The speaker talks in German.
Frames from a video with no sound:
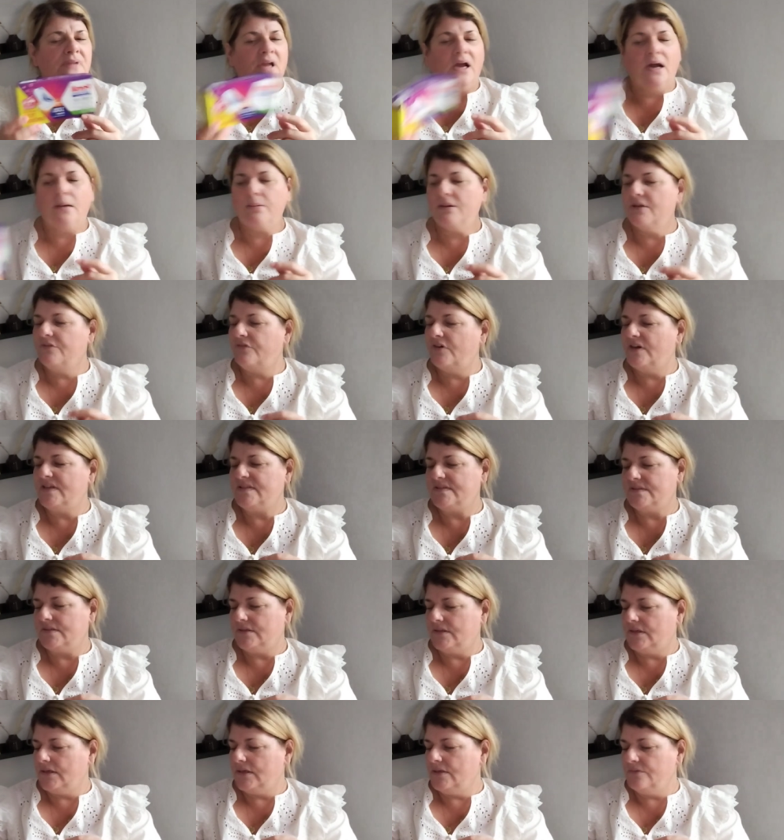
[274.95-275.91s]
Aber ich weiß
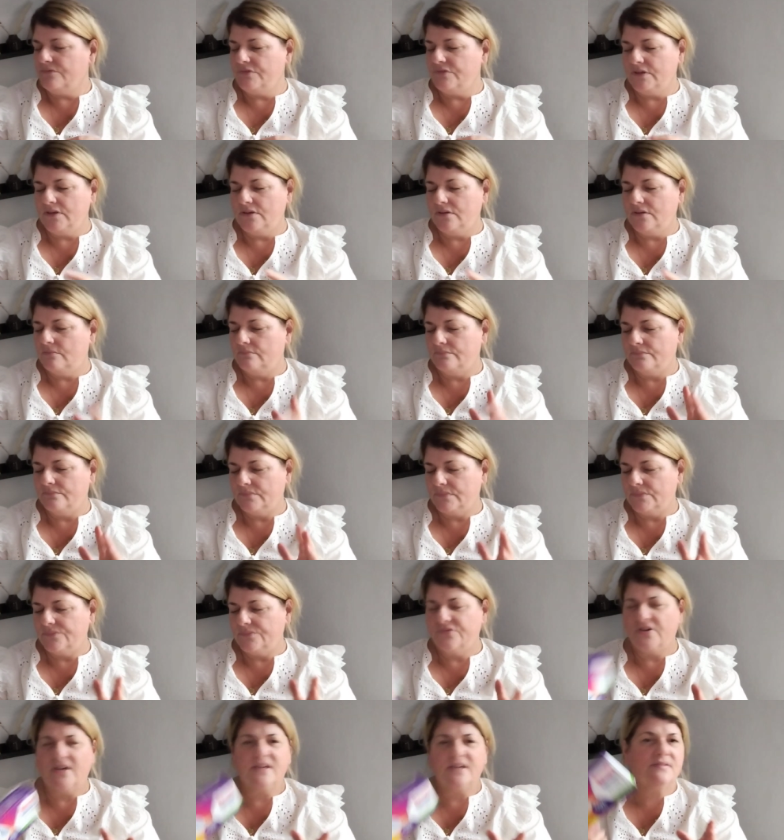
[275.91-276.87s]
nicht, irgendwie
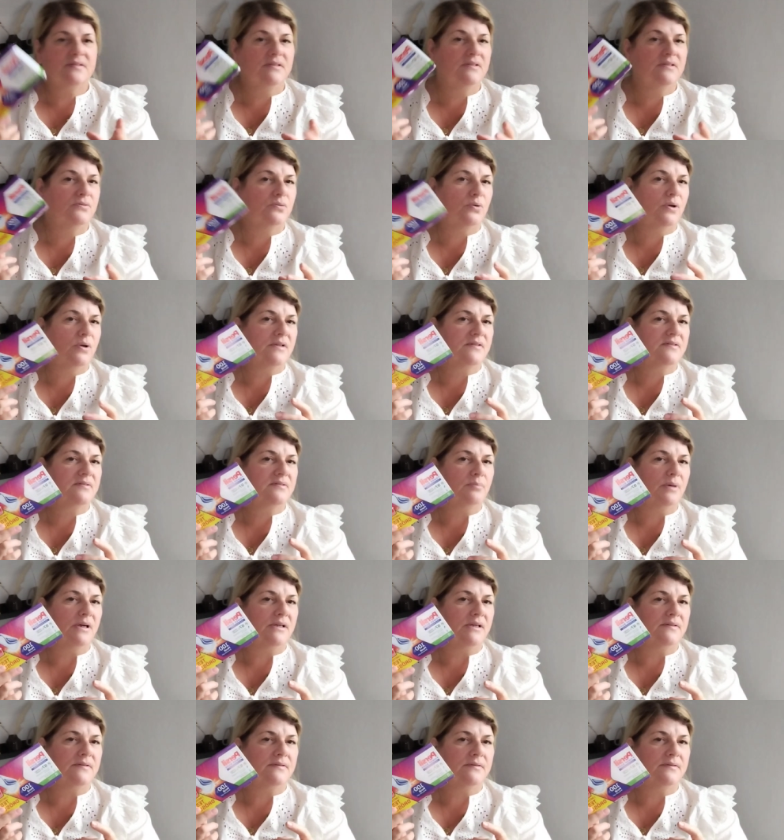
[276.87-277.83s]
war es nicht so ganz
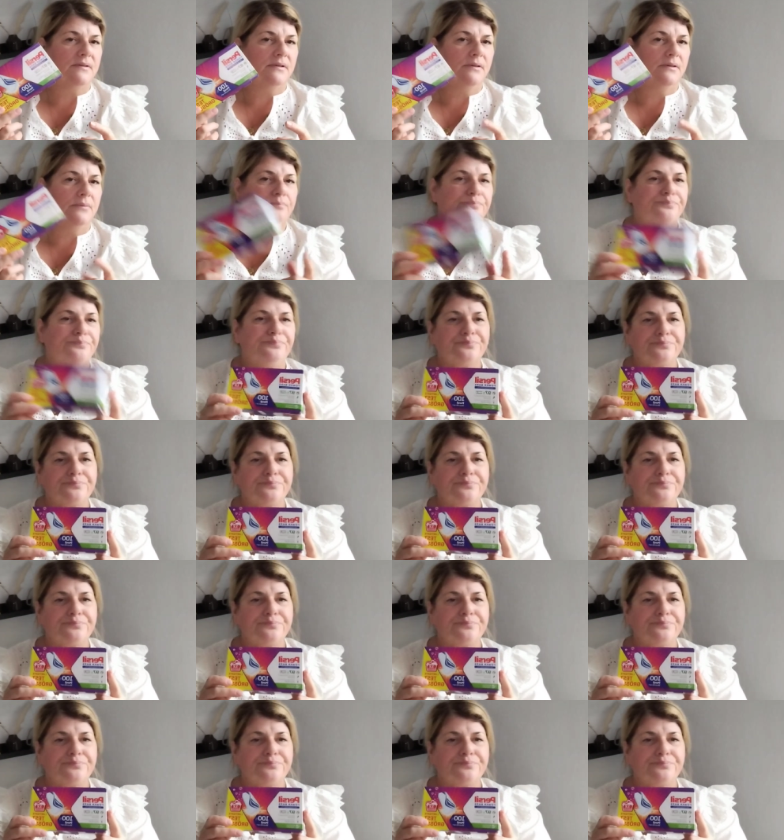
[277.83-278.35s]
meins, ne?